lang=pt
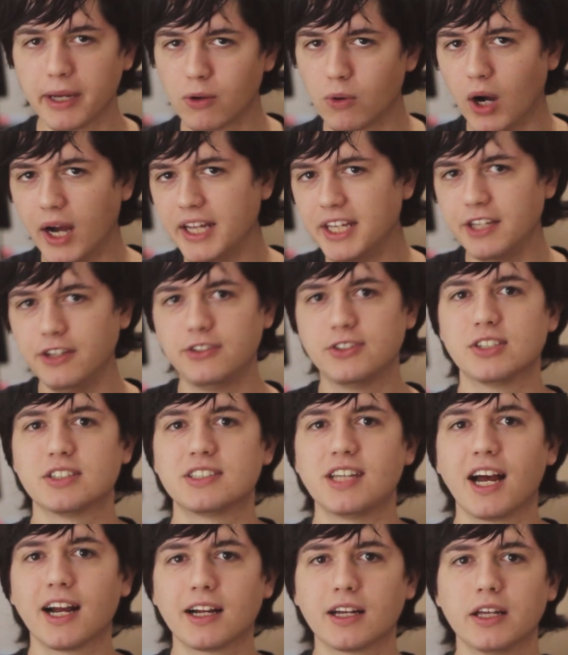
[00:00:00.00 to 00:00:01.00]
É igual a Índia,
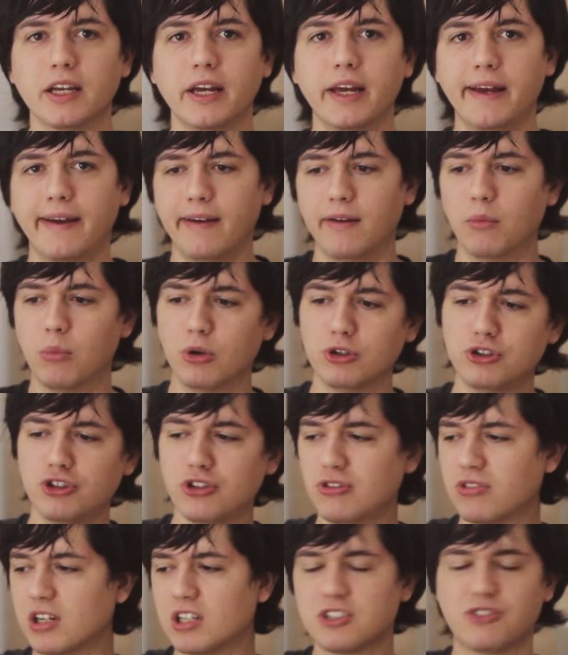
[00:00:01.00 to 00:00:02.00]
saca? É, é um monte
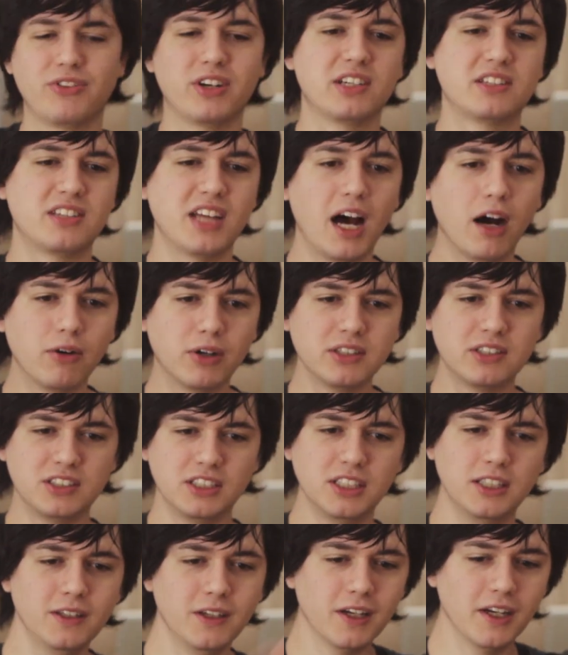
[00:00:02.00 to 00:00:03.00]
de transversal
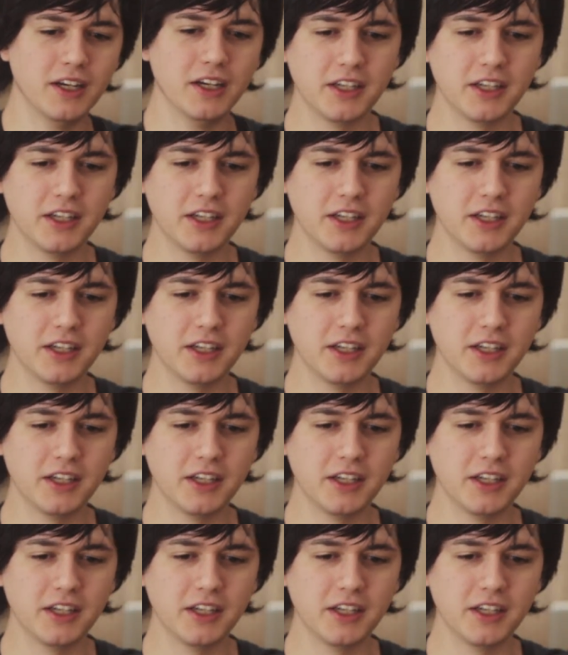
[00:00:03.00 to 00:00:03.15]
assim,